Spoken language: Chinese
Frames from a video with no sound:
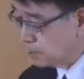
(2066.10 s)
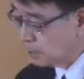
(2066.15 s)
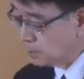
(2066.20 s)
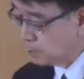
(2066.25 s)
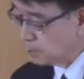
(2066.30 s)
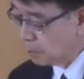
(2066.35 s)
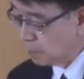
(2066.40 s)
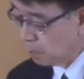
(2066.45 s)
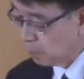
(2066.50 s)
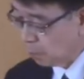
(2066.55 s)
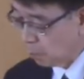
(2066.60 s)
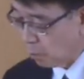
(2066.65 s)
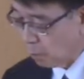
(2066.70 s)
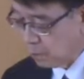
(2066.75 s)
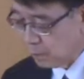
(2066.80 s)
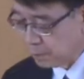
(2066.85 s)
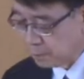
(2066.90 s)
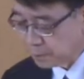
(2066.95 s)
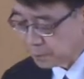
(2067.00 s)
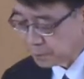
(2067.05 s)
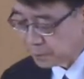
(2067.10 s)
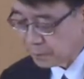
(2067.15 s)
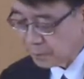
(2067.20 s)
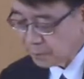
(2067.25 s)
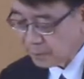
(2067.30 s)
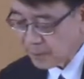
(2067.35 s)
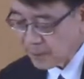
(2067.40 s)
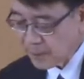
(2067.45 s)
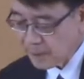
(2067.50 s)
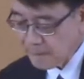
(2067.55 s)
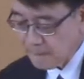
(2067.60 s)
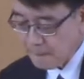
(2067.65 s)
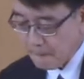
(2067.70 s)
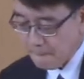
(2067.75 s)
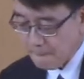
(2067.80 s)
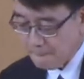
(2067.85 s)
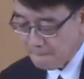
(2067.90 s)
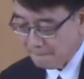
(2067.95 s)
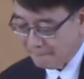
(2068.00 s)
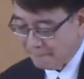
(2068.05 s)
二节啊见证死亡领
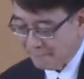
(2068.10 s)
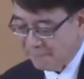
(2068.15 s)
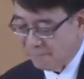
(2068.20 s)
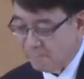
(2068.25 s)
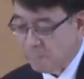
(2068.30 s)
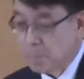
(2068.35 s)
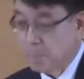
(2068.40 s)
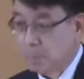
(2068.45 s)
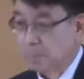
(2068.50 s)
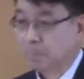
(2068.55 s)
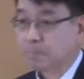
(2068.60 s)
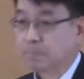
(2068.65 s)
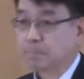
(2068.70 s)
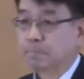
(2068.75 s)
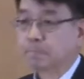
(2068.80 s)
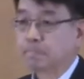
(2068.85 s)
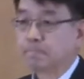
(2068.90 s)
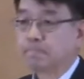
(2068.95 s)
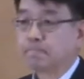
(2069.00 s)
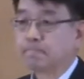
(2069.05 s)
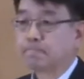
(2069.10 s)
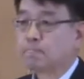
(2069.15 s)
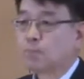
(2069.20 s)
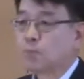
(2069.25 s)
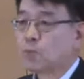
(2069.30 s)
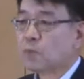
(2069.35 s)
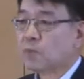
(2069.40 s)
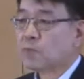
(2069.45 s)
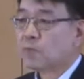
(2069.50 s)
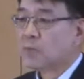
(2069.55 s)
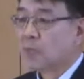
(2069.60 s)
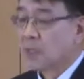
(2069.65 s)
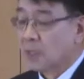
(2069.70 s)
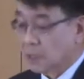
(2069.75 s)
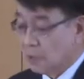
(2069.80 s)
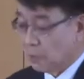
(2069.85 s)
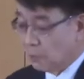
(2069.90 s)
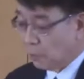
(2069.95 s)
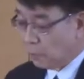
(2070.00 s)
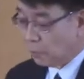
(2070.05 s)
导所有的人。那我们翻到啊
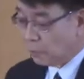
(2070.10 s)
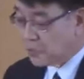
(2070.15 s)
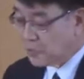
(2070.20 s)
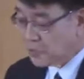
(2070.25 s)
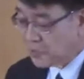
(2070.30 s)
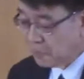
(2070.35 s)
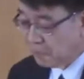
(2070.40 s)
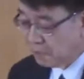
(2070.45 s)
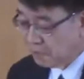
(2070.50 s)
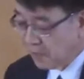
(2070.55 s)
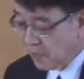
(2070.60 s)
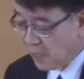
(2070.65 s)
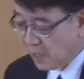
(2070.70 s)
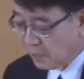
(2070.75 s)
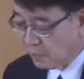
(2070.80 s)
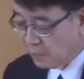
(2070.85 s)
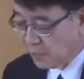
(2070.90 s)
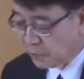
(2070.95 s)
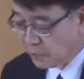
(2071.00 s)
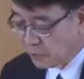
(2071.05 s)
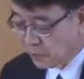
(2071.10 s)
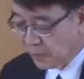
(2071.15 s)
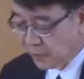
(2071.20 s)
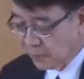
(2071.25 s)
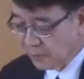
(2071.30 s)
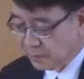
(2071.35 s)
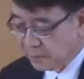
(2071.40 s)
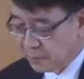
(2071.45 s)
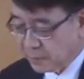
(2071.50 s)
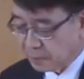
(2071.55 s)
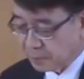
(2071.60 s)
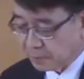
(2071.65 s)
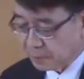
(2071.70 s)
罗马书第五章第十二节，